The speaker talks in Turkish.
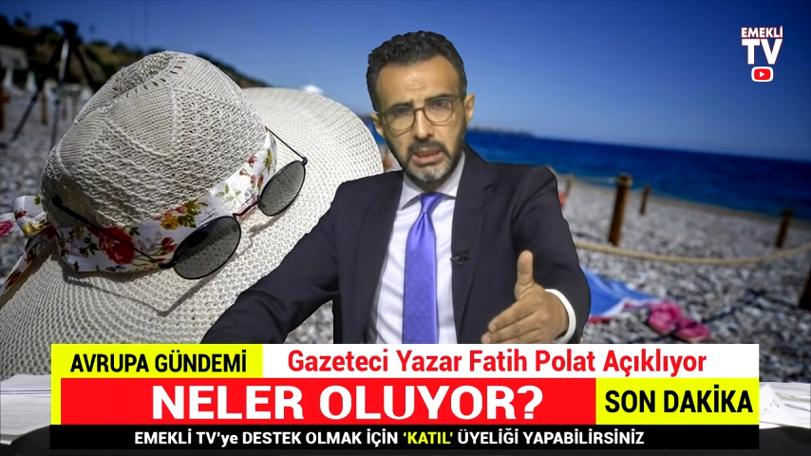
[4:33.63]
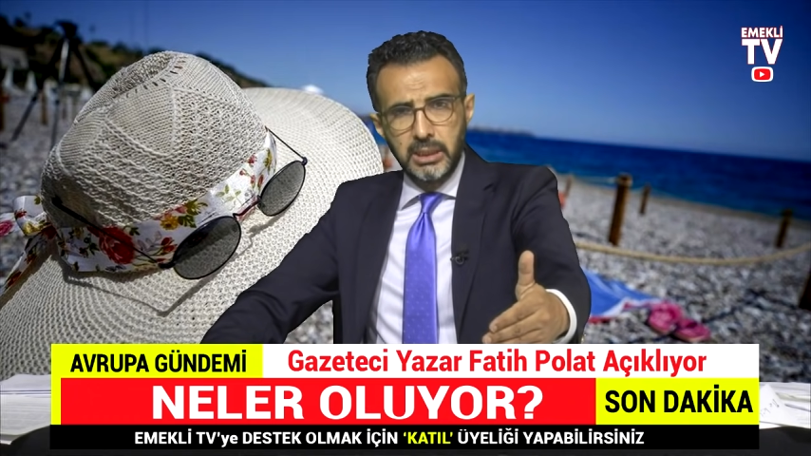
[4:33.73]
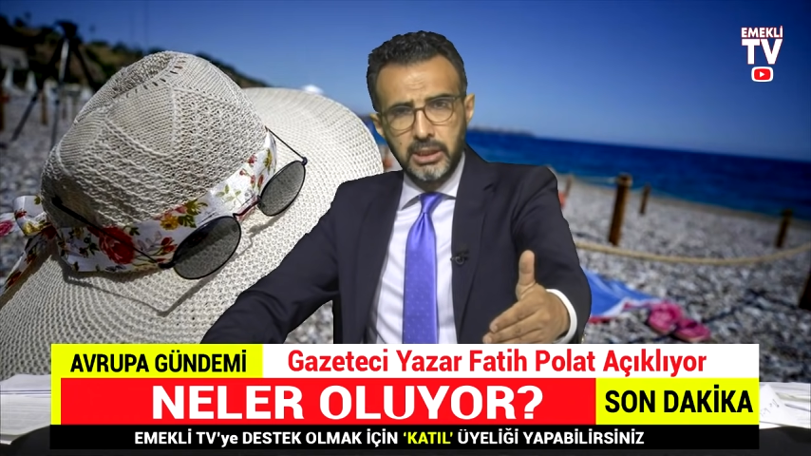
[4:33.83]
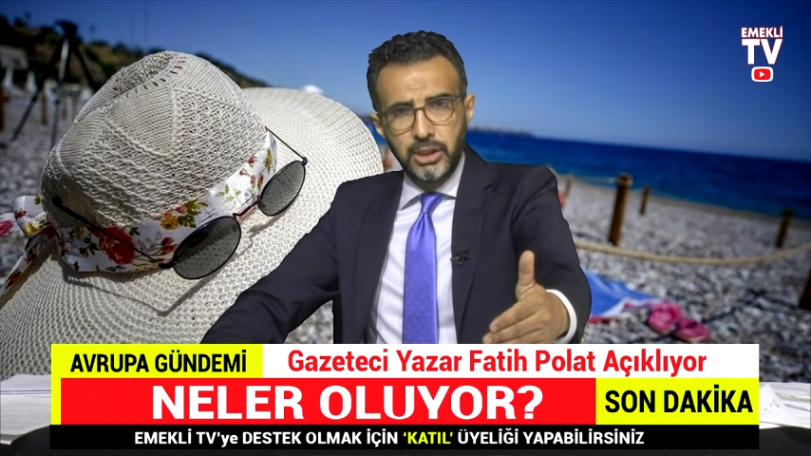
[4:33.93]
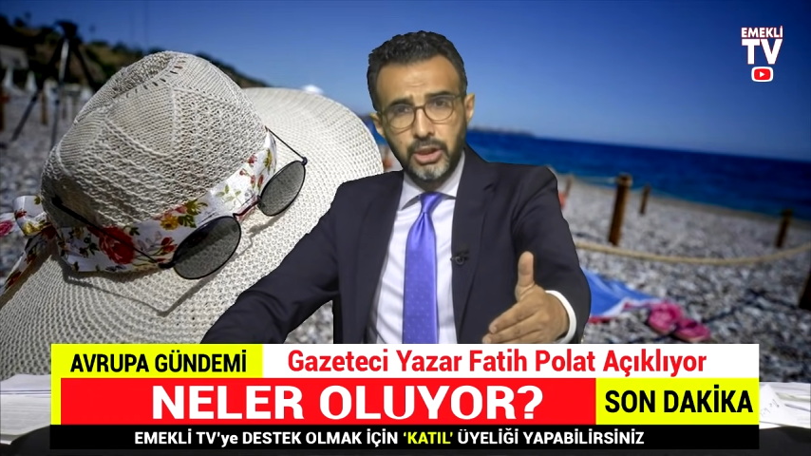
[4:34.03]

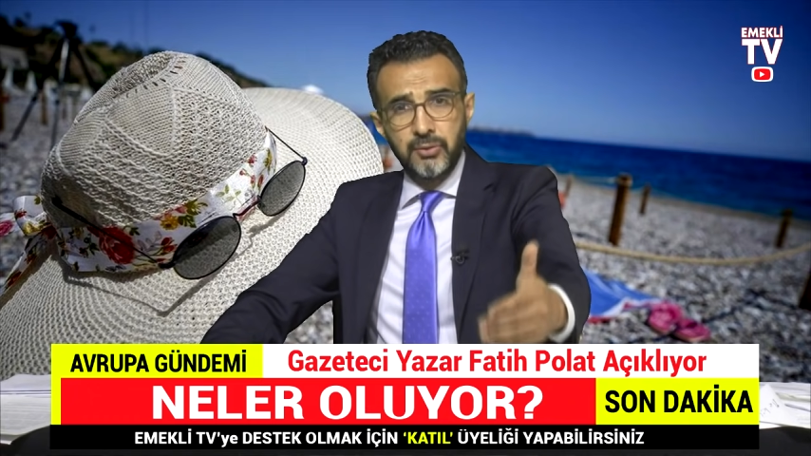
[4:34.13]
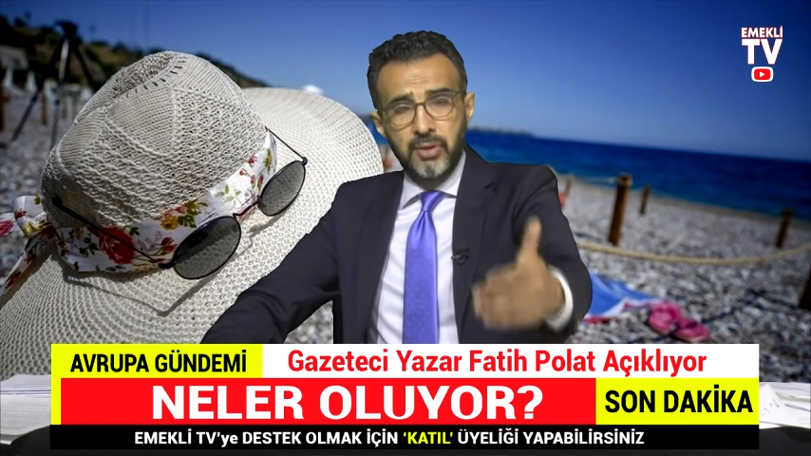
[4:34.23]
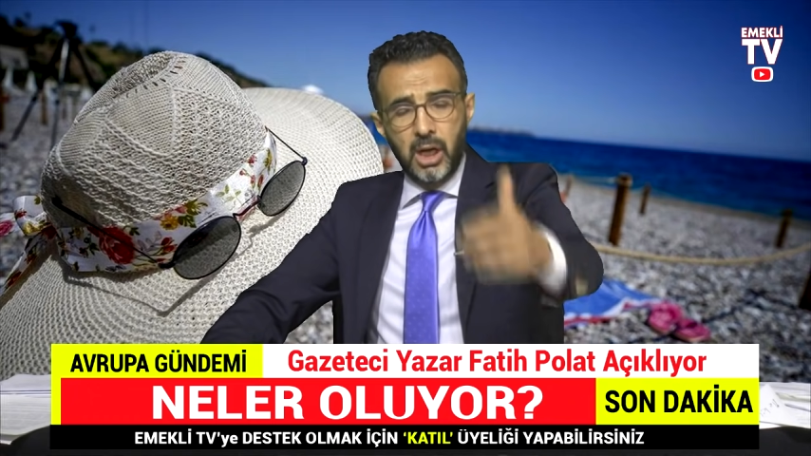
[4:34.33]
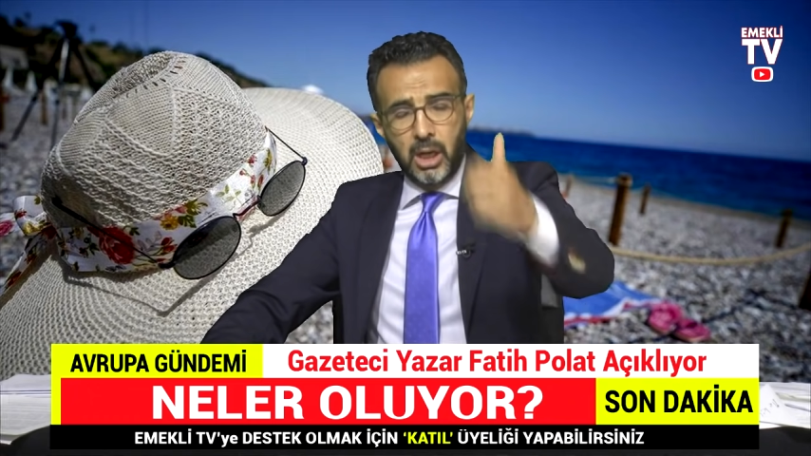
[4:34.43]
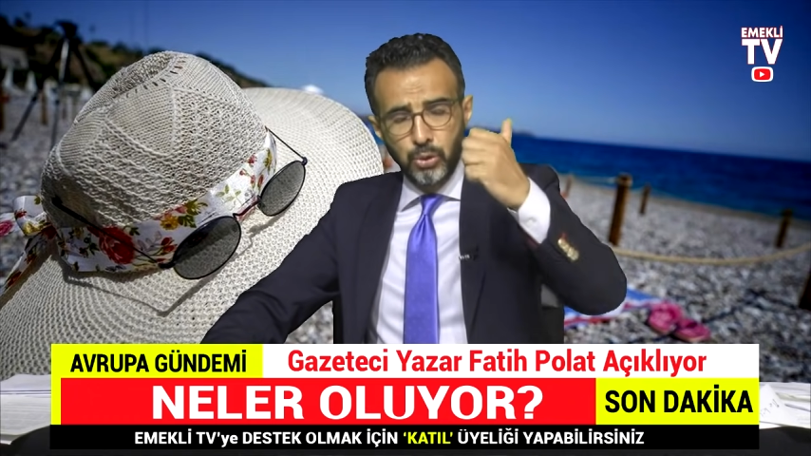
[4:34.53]
ettiği için
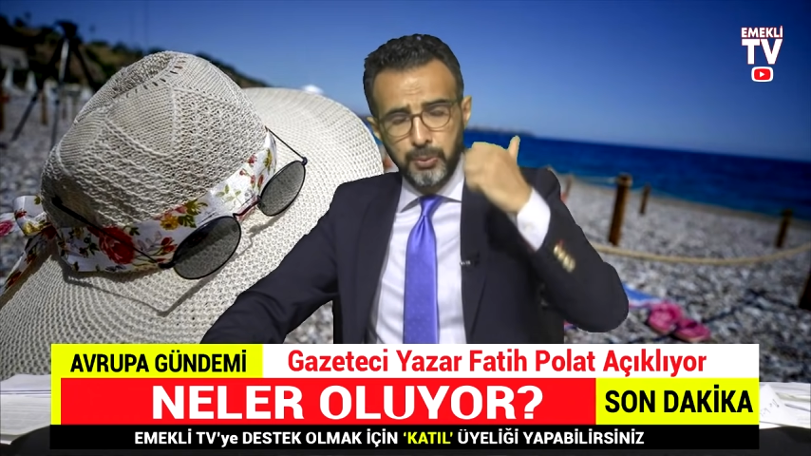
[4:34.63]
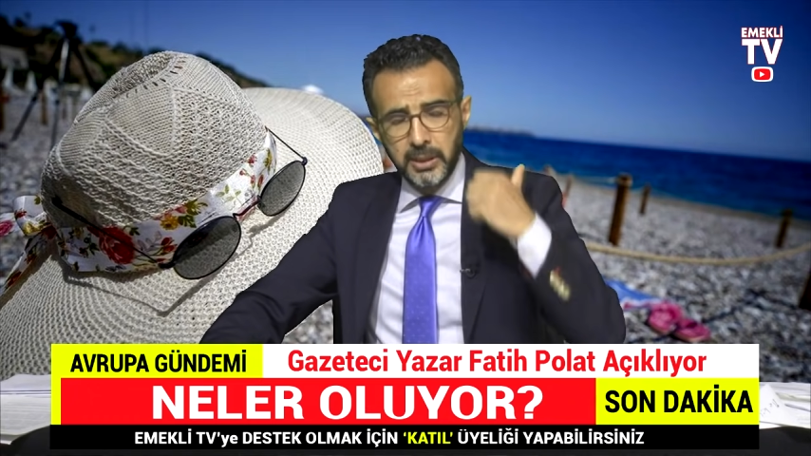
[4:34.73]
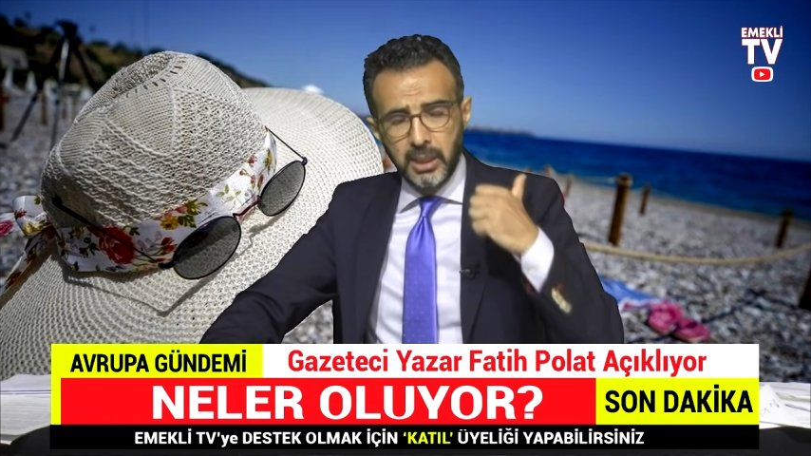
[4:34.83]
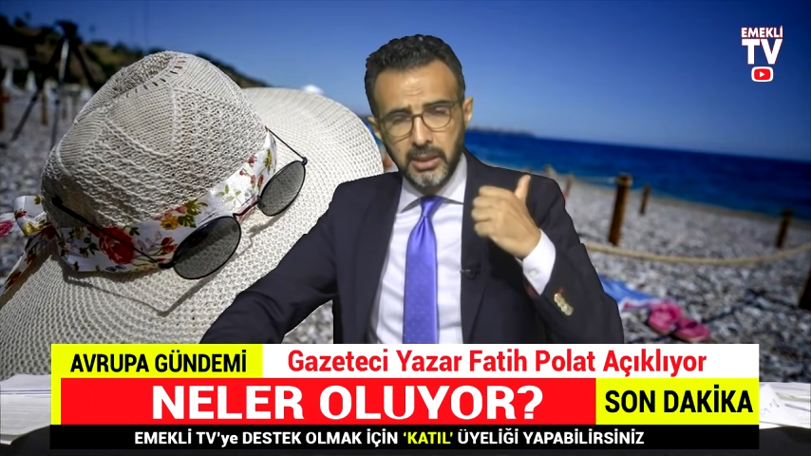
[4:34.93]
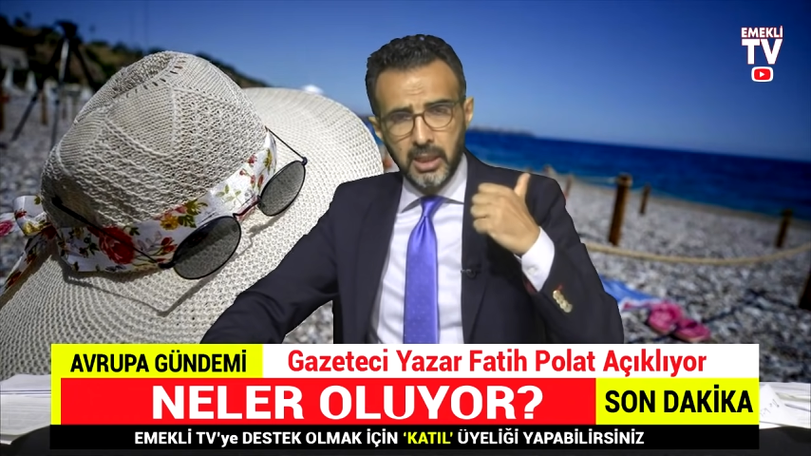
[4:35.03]
ve
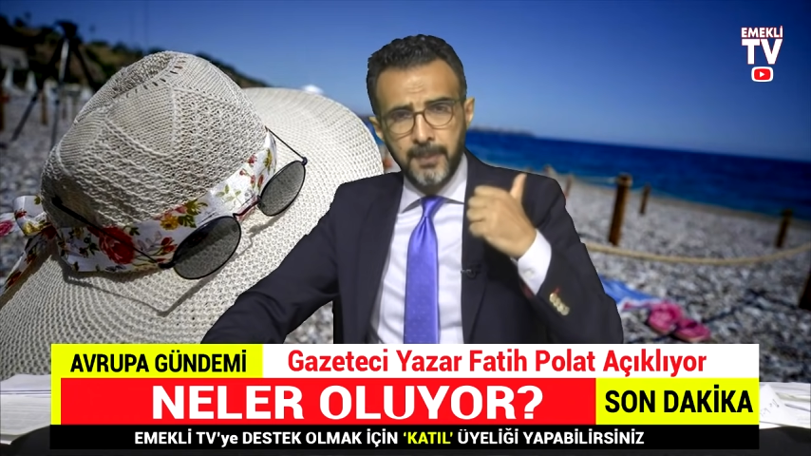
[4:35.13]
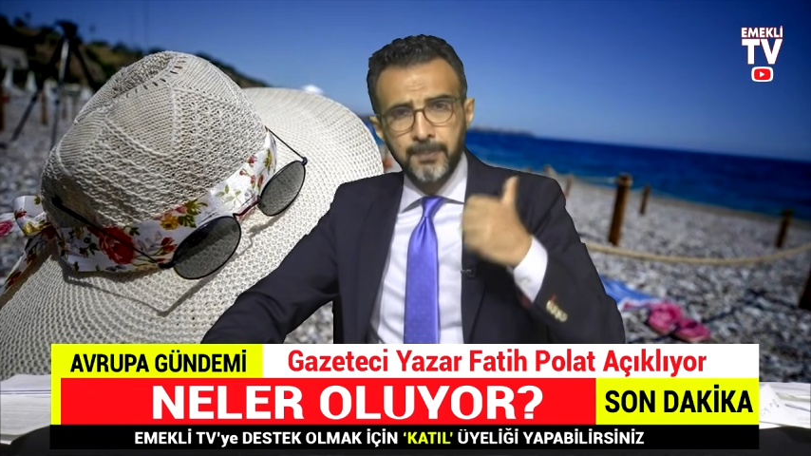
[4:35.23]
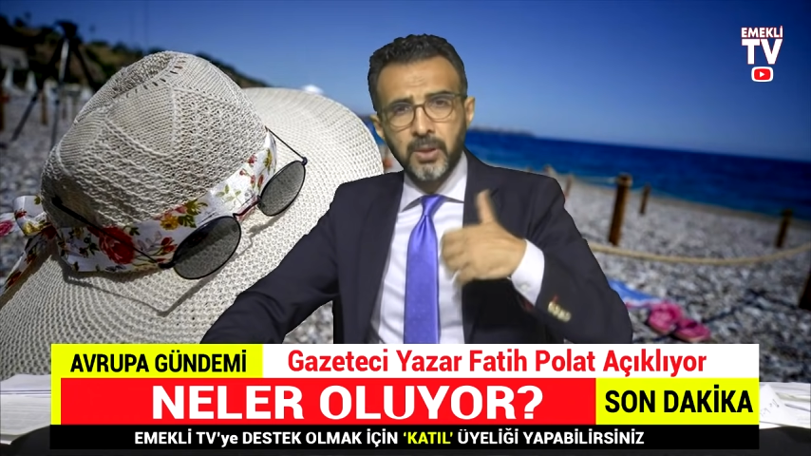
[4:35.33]
Avrupa'dan da